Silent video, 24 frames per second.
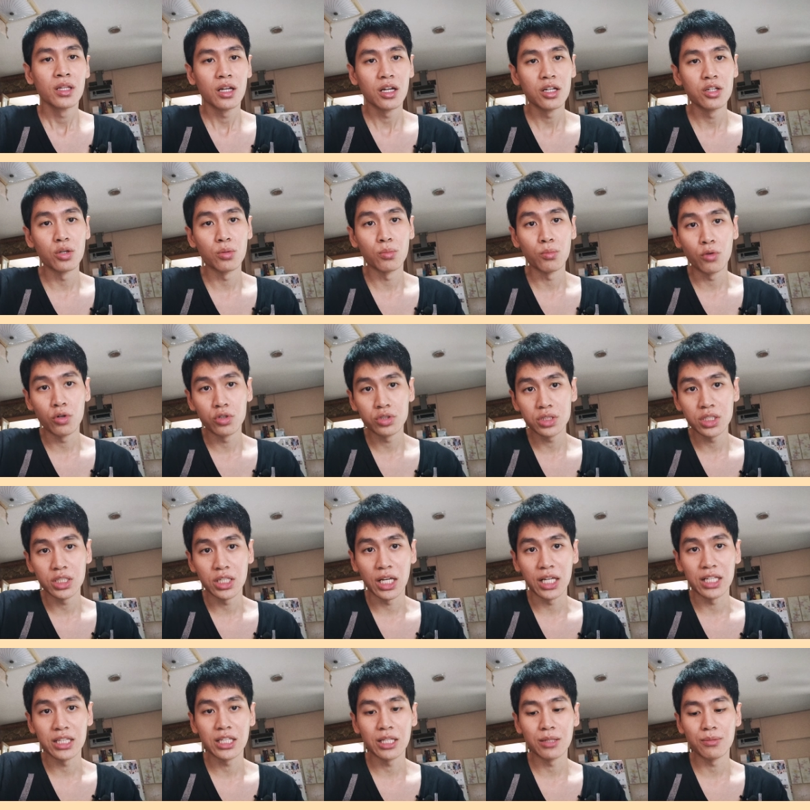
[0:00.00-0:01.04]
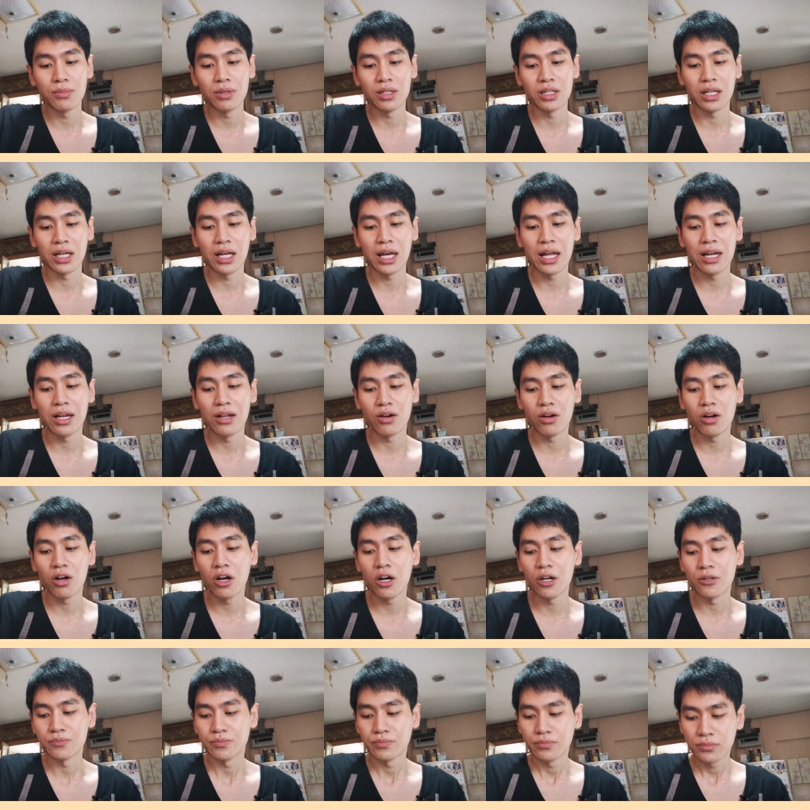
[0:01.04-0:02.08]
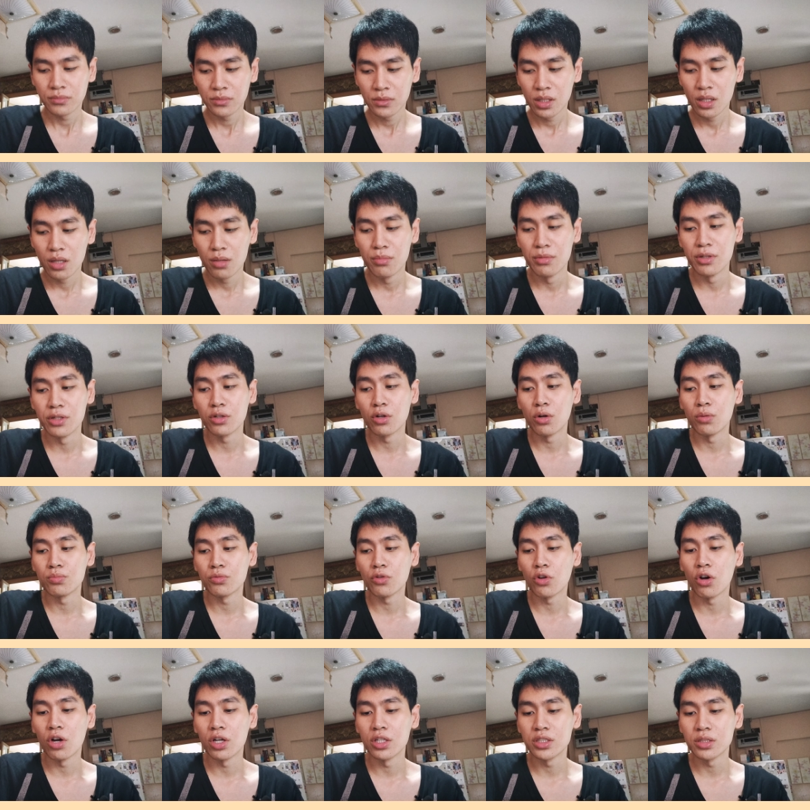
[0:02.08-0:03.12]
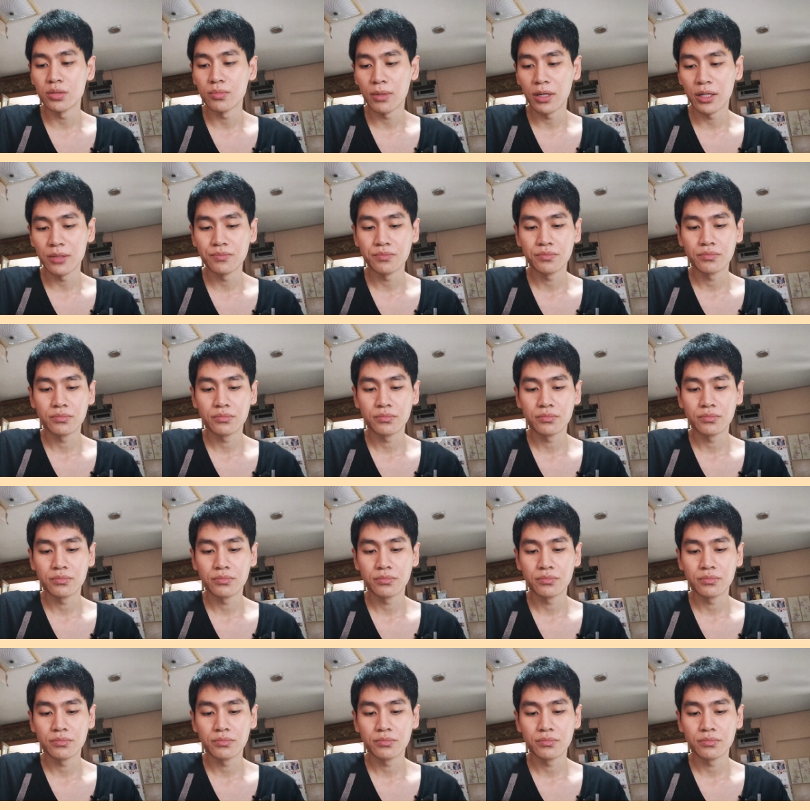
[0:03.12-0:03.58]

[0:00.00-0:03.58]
ขนมโมจิไอติมอะไรเงี้ย แล้วก็มีงบน้อยใช่ไหม